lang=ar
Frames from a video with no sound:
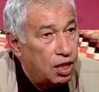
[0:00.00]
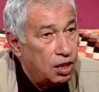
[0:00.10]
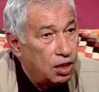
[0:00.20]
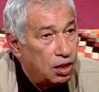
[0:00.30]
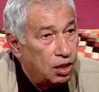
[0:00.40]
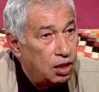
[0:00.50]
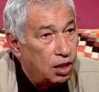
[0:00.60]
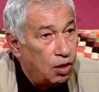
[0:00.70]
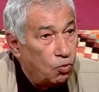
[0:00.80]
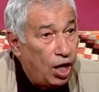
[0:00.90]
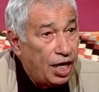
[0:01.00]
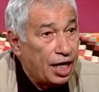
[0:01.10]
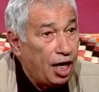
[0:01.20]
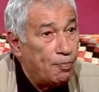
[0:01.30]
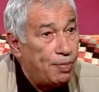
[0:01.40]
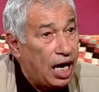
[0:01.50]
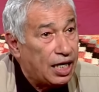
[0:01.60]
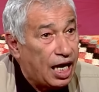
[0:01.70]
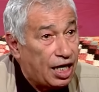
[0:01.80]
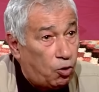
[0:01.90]
انا نحبه برشا وين نحب
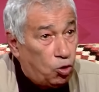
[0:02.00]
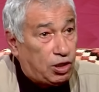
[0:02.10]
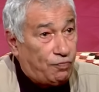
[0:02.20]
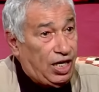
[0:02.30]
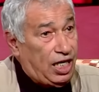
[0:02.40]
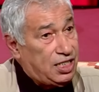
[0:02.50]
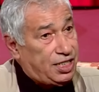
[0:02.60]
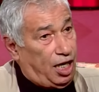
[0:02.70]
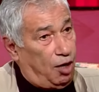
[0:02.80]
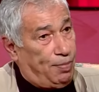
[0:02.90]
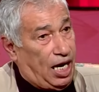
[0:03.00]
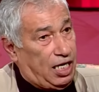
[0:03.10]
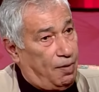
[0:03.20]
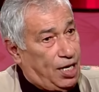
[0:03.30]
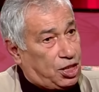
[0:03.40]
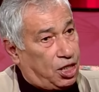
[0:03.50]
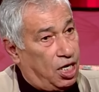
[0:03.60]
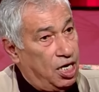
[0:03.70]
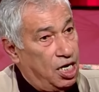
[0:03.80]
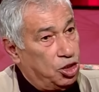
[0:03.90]
علي انا قلتها في الحصه نحب علي برشا
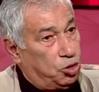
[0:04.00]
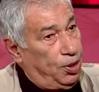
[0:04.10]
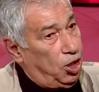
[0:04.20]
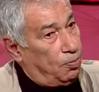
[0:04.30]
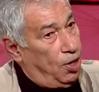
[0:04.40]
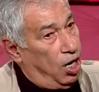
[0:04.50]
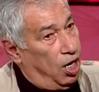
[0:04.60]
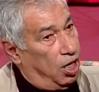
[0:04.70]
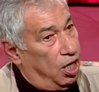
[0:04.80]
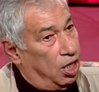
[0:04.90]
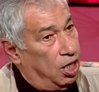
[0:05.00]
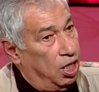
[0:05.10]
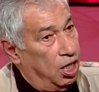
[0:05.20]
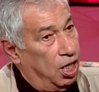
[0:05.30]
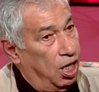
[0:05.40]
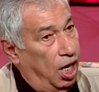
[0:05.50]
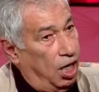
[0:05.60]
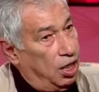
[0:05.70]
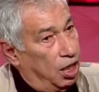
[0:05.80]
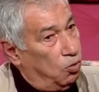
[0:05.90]
شبيكم اه اه, آه.
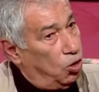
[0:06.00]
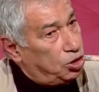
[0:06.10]
علي راهو